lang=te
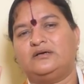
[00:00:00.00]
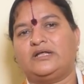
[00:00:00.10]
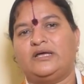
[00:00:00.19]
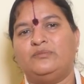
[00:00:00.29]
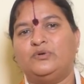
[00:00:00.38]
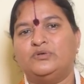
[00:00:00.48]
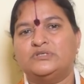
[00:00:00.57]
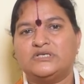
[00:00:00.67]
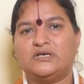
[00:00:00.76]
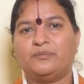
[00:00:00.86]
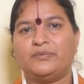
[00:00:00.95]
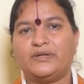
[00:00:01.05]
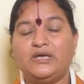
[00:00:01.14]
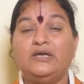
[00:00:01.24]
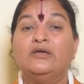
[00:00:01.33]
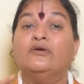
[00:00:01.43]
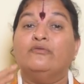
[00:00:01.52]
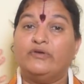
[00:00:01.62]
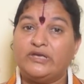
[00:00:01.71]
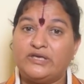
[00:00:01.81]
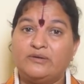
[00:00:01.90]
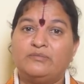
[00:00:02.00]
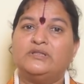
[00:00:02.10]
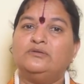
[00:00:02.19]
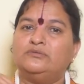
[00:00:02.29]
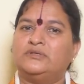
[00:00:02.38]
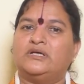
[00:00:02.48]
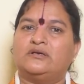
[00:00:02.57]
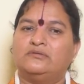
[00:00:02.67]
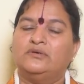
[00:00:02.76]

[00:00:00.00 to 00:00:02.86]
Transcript: టైంకి వచ్చేటప్పటికి వెయ్యి మంది ఉంటారు